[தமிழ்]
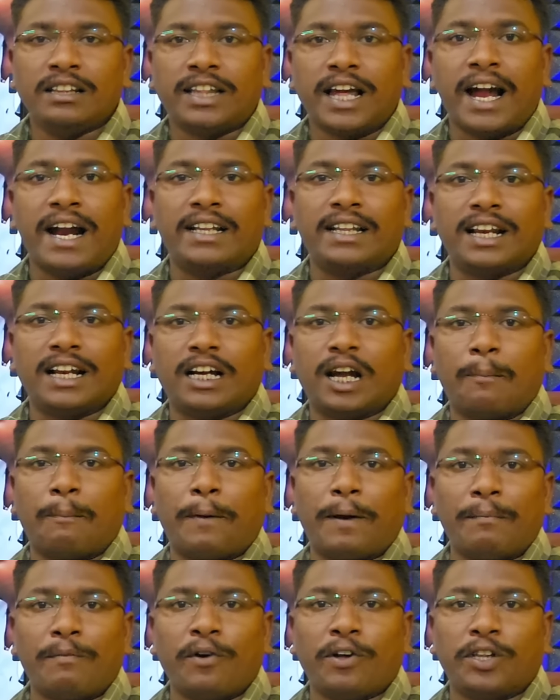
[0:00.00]
தேர்தலுக்கு
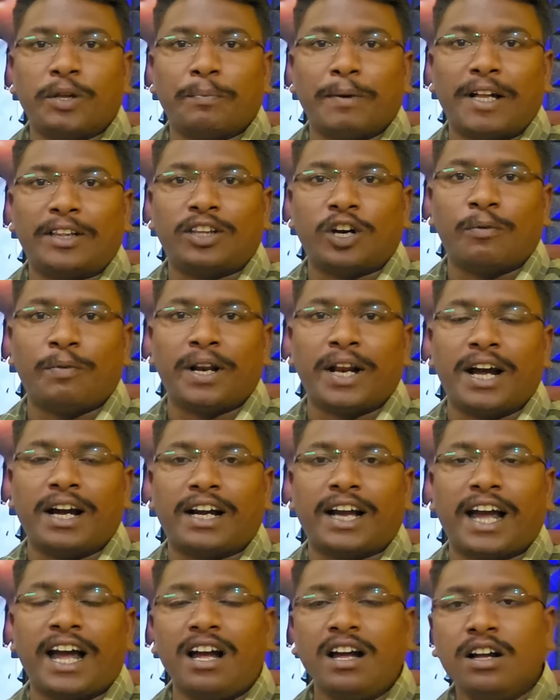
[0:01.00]
பின்பு வந்து பார்த்தோம்
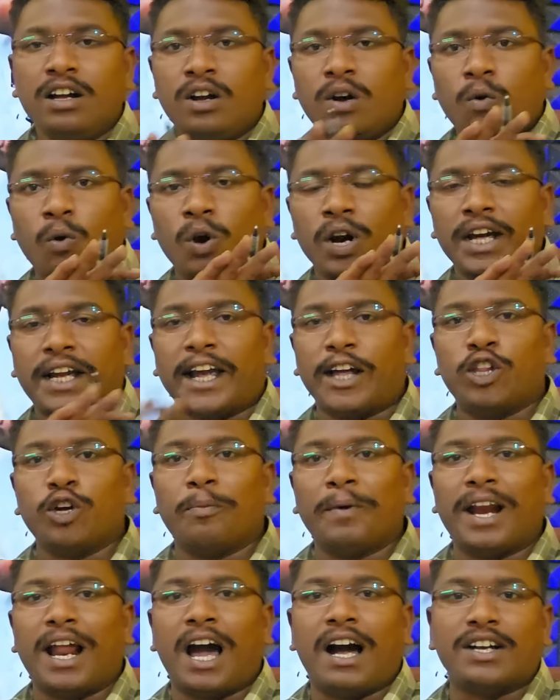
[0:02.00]
அப்படின்னாக்க உங்களுக்கு
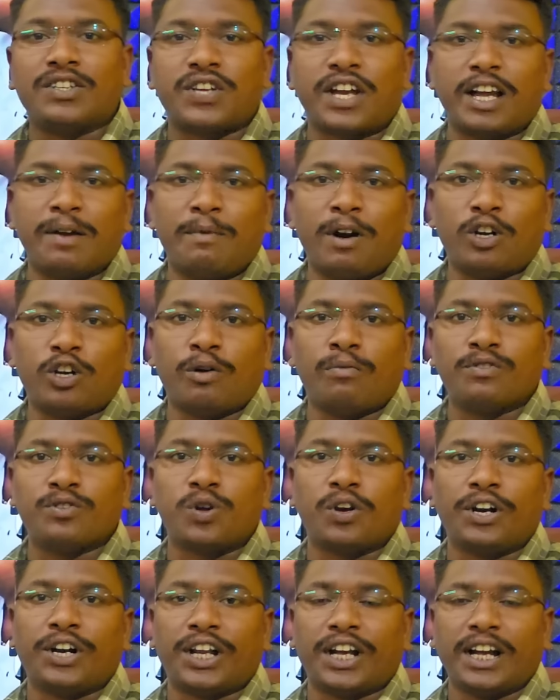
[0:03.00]
எதுவுமே நாங்க செய்ய மாட்டோம்னு
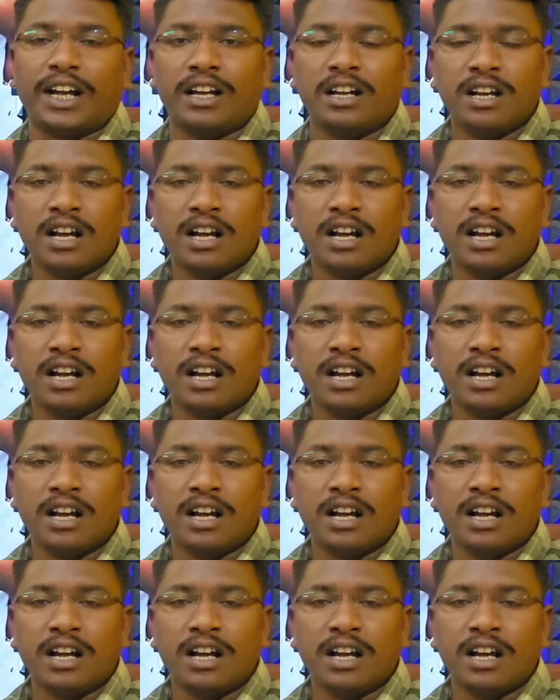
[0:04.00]
சொல்லிட்டு